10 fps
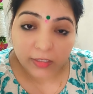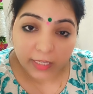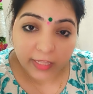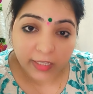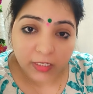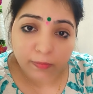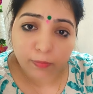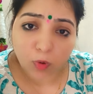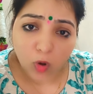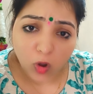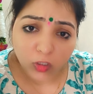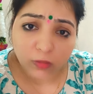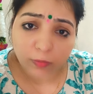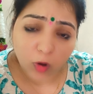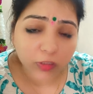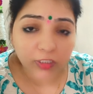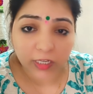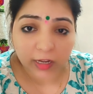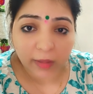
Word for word: संध्या जी बहुत बहुत अच्छा